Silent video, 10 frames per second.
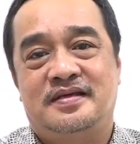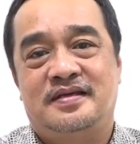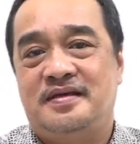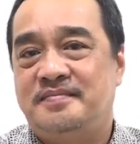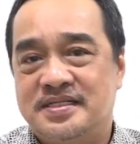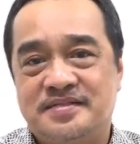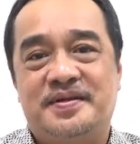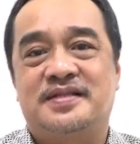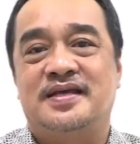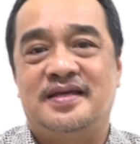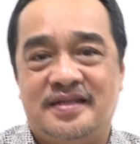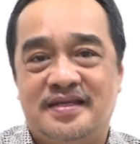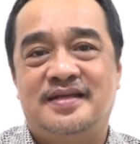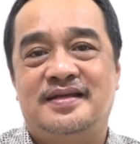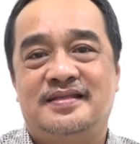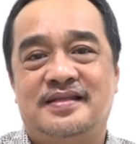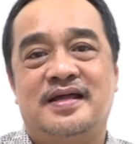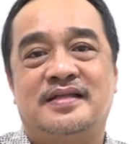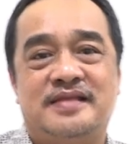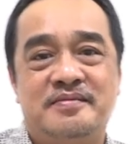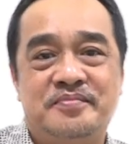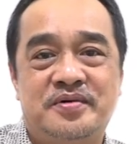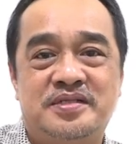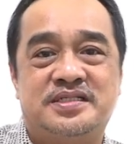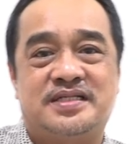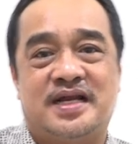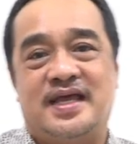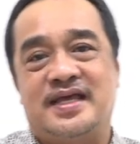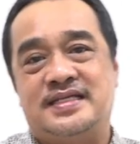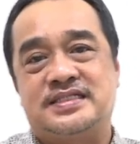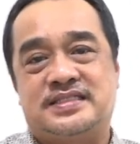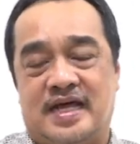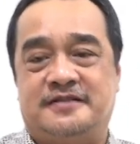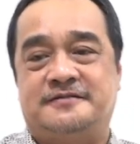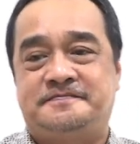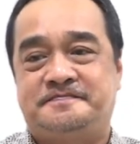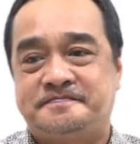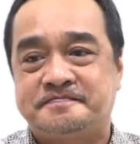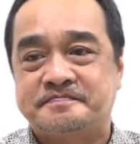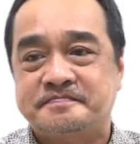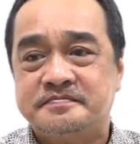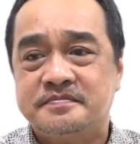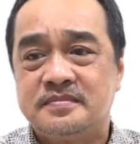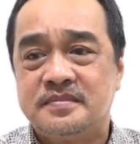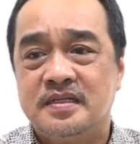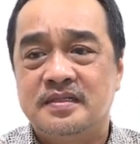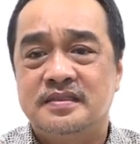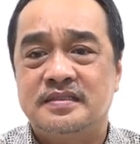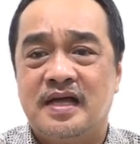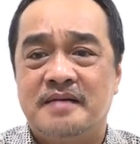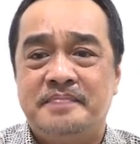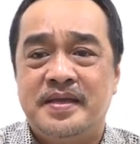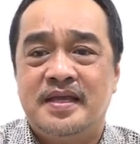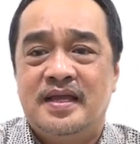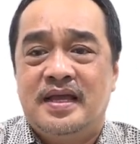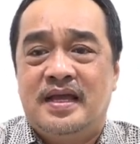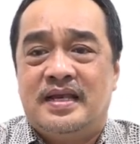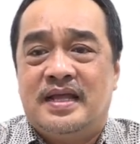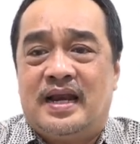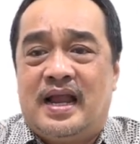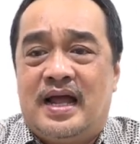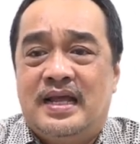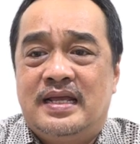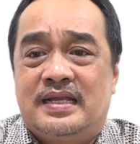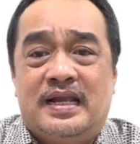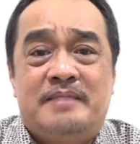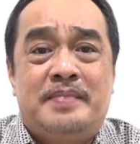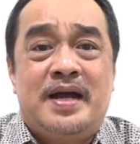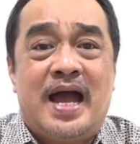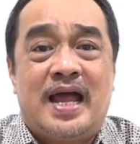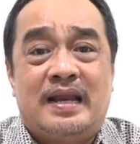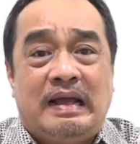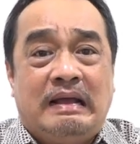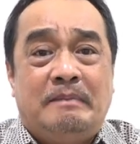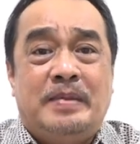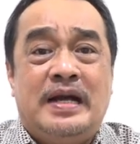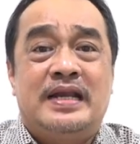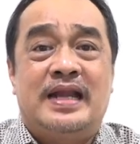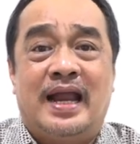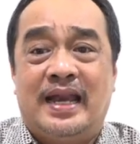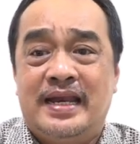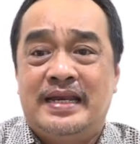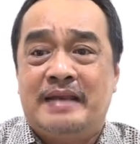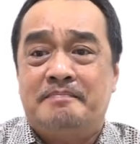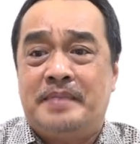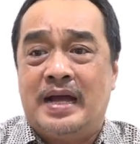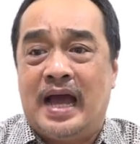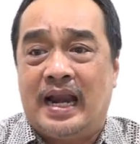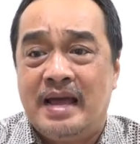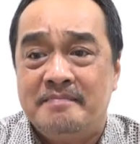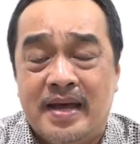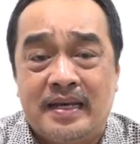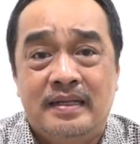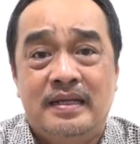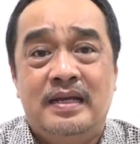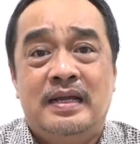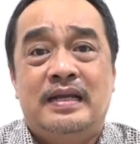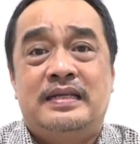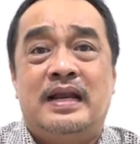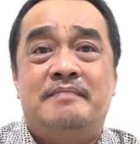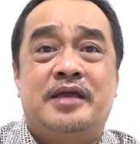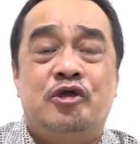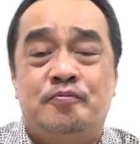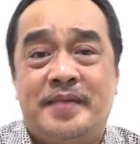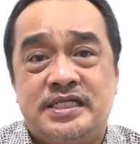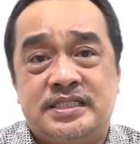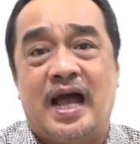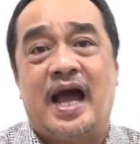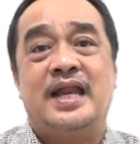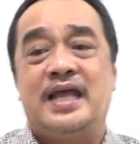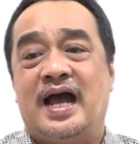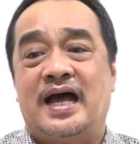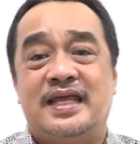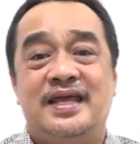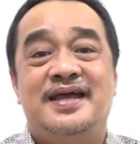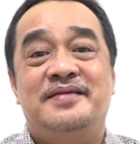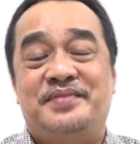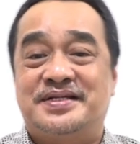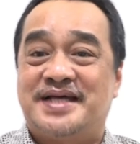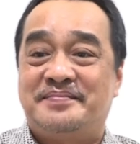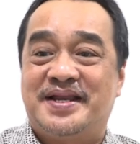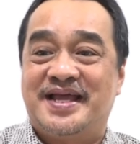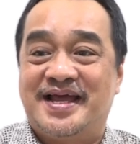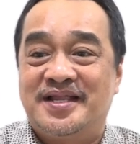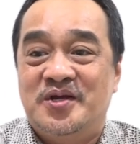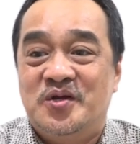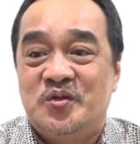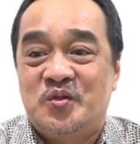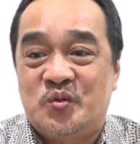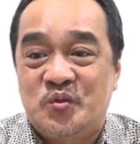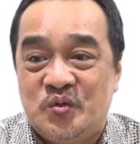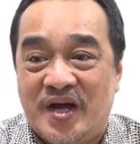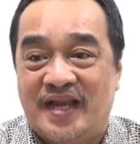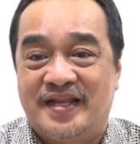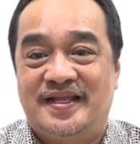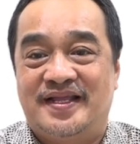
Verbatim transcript: Iman seperti ini tidak timbul secara instan. Tetapi dia lahir dari pengenalan dan pengalaman dalam kehidupan sehari-hari bersama dengan Tuhan.